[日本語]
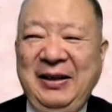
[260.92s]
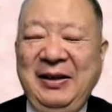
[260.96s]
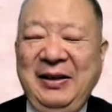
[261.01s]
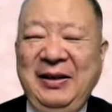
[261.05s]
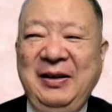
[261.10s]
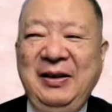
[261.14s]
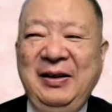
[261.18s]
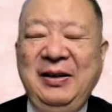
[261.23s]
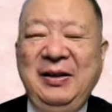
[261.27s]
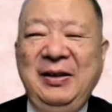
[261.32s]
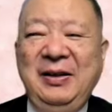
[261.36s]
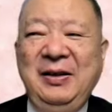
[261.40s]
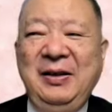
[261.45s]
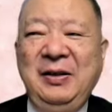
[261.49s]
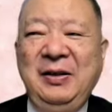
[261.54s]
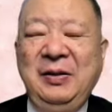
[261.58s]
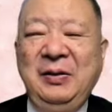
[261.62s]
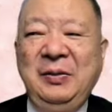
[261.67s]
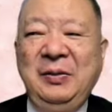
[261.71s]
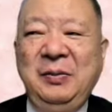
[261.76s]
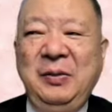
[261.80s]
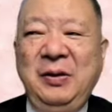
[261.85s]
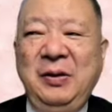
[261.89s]
え。
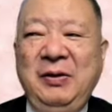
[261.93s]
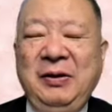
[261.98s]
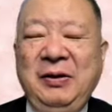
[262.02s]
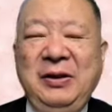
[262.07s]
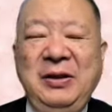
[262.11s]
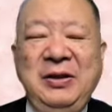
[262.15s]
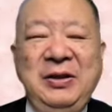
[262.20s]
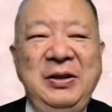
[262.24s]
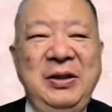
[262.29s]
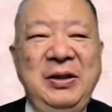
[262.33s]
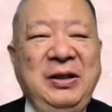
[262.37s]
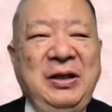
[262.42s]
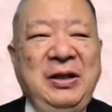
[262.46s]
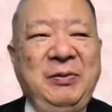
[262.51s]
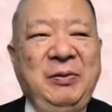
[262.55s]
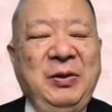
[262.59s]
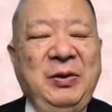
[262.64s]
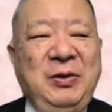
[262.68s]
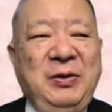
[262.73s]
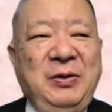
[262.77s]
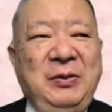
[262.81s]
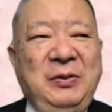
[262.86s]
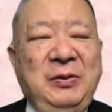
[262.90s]
まあ私なんか
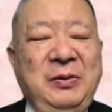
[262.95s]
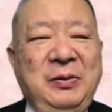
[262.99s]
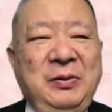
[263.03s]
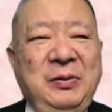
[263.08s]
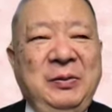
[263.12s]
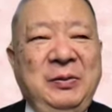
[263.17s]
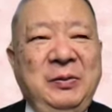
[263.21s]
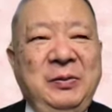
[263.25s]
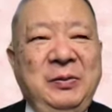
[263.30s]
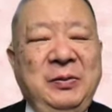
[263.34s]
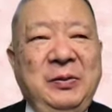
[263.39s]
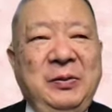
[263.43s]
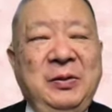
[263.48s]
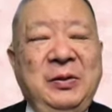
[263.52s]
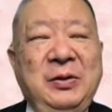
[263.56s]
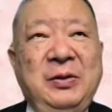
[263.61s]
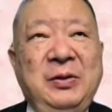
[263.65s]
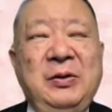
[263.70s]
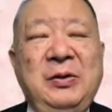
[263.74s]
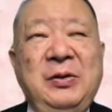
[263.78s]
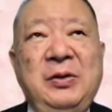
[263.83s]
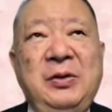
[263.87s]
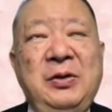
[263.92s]
も
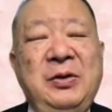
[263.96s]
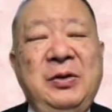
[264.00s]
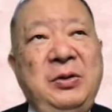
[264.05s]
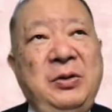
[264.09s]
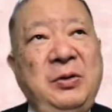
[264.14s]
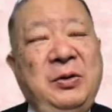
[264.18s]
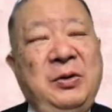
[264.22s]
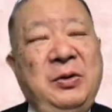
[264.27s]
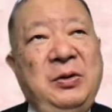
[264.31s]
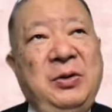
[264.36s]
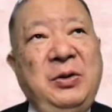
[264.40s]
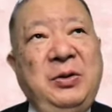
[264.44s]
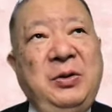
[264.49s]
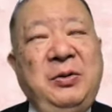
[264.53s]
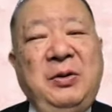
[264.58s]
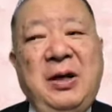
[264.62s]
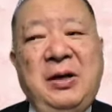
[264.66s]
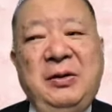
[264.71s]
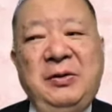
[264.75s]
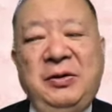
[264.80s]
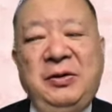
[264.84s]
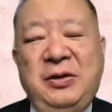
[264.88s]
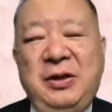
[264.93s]
ちょうど小
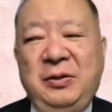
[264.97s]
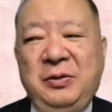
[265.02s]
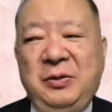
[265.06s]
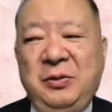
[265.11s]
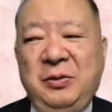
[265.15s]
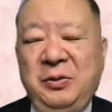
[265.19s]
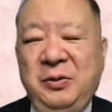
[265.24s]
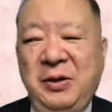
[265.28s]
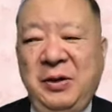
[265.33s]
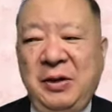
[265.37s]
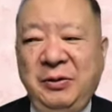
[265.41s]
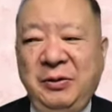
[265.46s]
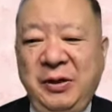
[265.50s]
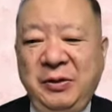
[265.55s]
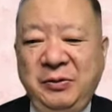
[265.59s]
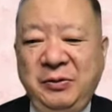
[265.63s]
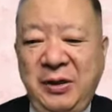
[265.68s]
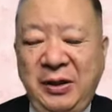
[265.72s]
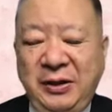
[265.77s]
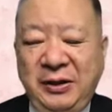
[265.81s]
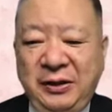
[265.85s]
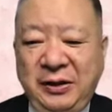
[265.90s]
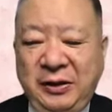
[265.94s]
学生の高学年ぐ
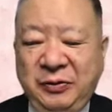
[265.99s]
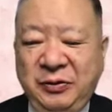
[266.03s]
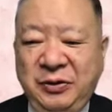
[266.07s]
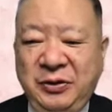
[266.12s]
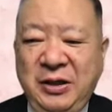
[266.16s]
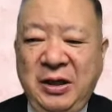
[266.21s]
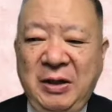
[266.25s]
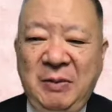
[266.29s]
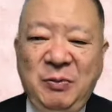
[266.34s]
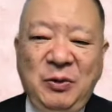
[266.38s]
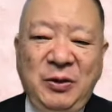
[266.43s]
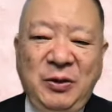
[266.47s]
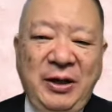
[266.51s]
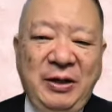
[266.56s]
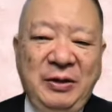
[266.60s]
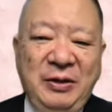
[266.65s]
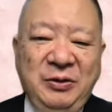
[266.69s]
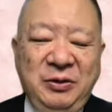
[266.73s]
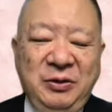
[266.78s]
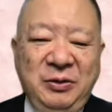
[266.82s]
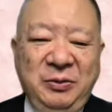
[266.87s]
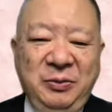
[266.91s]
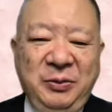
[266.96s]
らいかな、草燃え
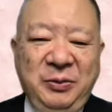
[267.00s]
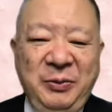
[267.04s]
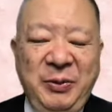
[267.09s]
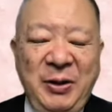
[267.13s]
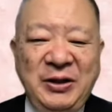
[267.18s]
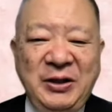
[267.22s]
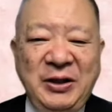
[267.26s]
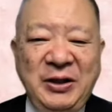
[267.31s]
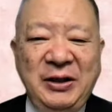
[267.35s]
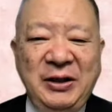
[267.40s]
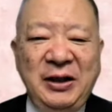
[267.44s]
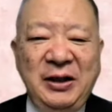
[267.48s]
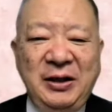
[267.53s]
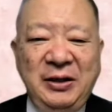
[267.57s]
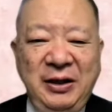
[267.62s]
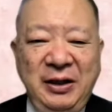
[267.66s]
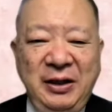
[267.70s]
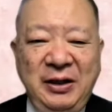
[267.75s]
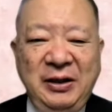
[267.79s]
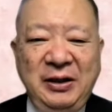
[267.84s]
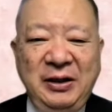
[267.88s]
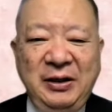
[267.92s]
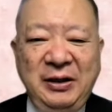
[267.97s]
るを見ましたから
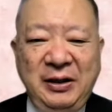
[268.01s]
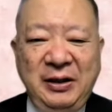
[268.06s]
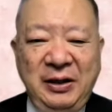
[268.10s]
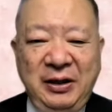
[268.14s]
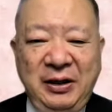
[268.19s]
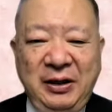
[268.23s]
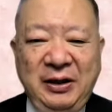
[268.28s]
ね。はい、